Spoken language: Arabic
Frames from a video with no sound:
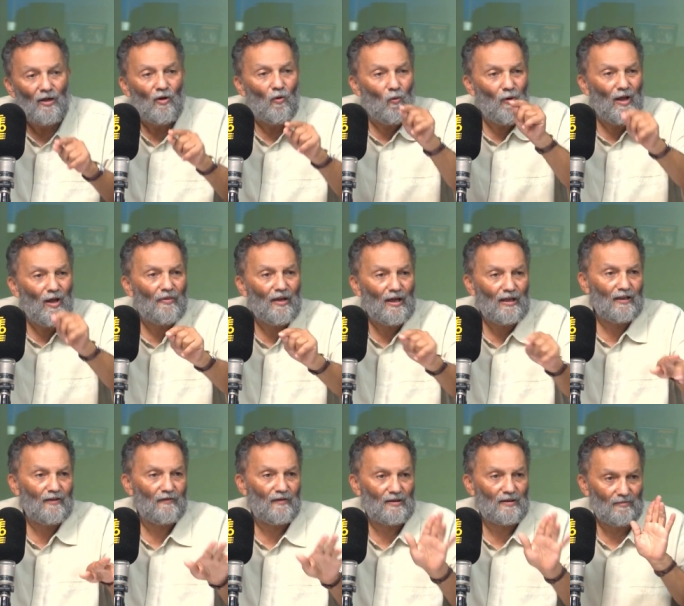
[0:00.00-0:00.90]
واضح
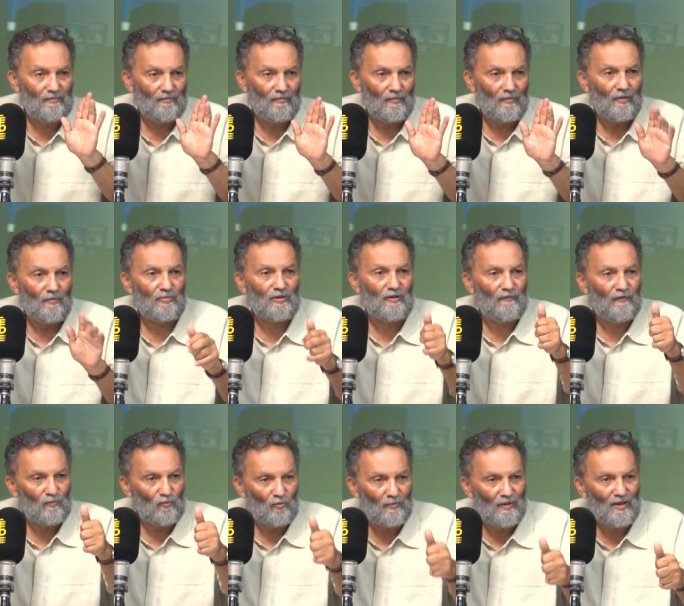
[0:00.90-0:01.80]
كيف يتم
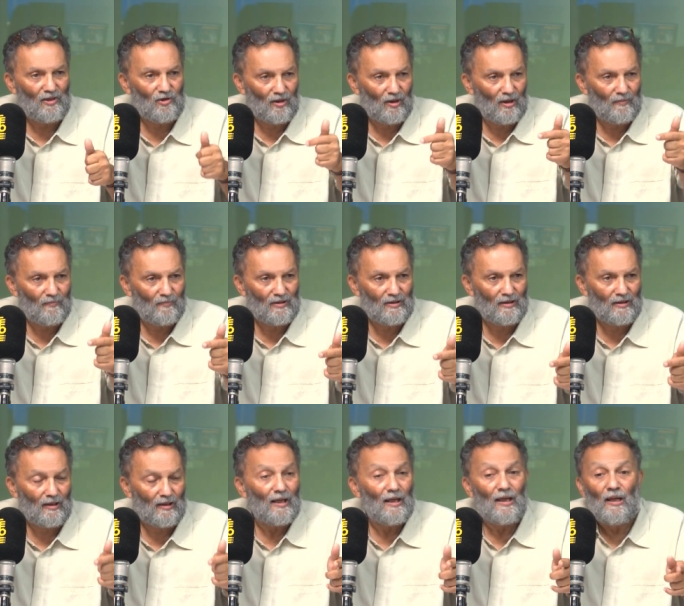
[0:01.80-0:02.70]
بصفه مباشره
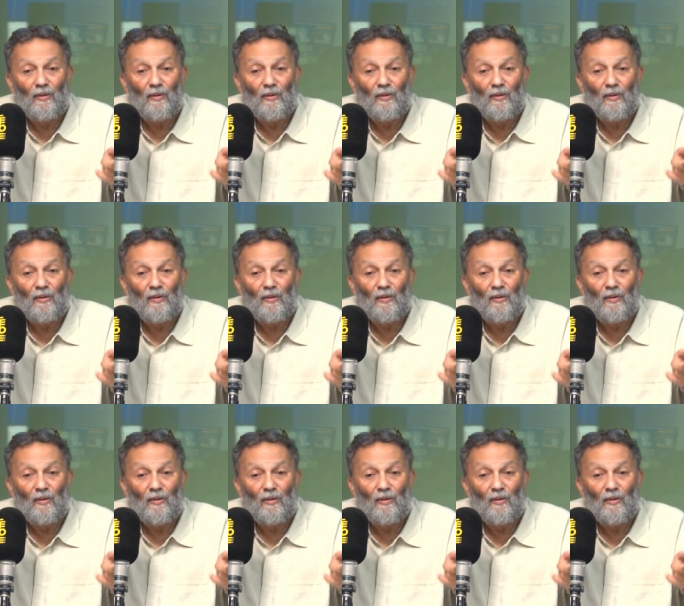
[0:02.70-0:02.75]
بالسري